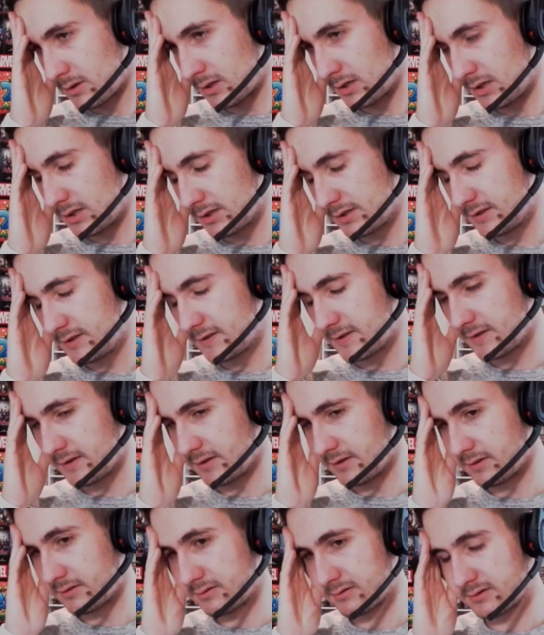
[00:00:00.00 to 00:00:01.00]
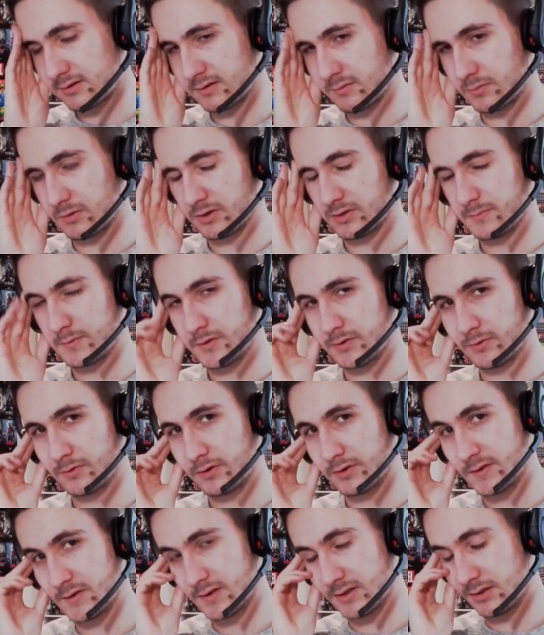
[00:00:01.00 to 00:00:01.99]
Un lycée, c'est pas comme si on
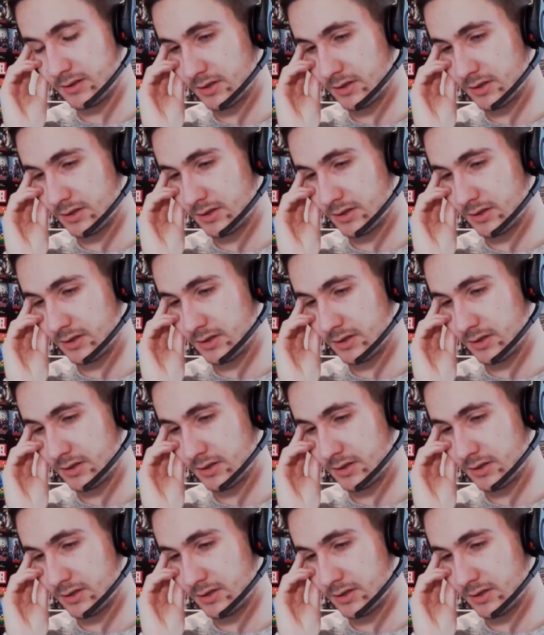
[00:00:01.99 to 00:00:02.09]
connaissait